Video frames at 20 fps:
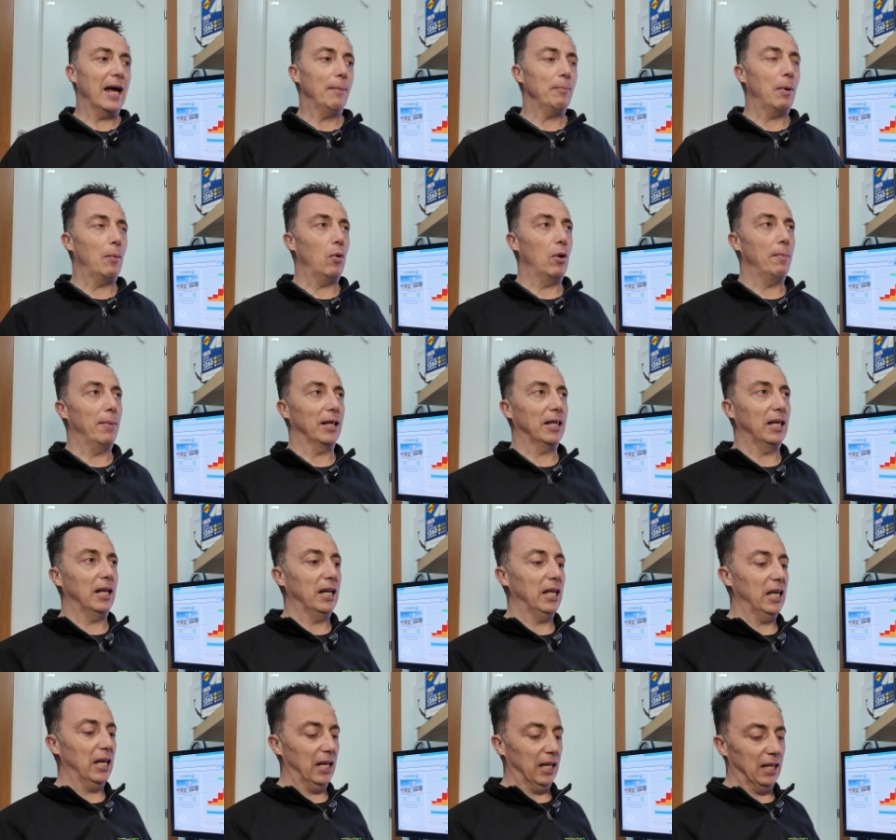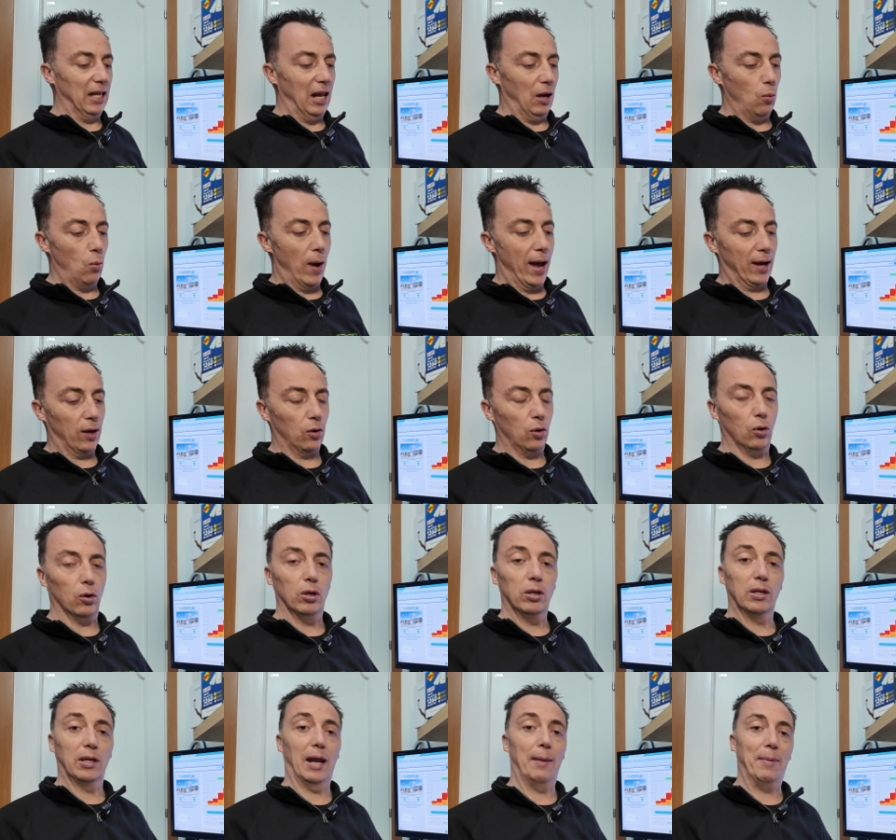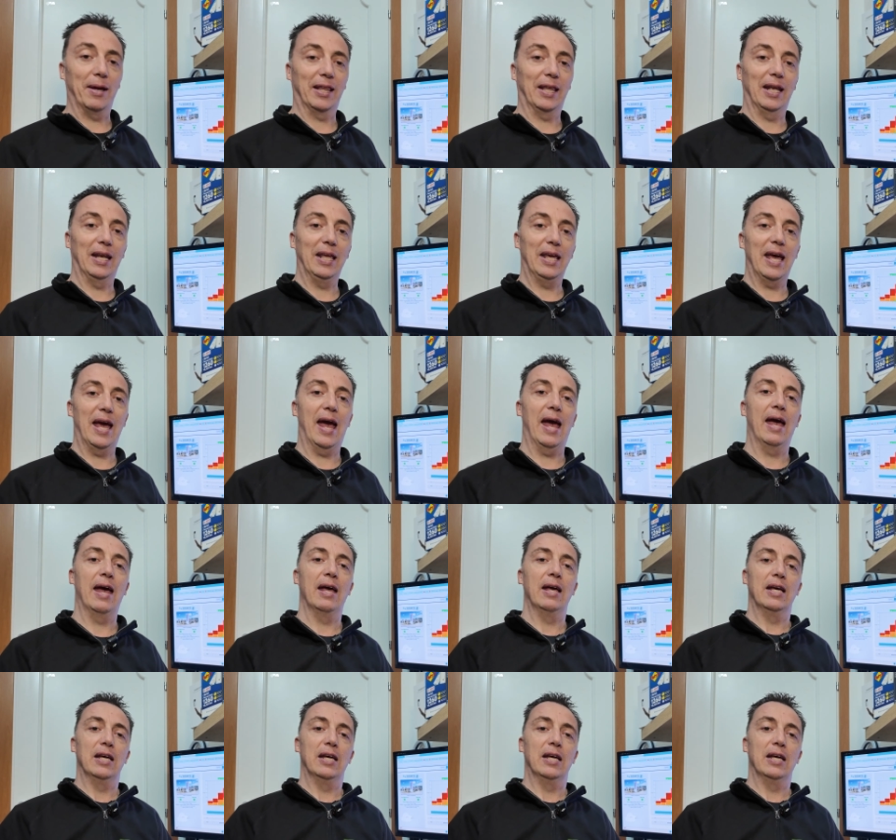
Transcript: Abbiamo le batterie della UECO, tre batterie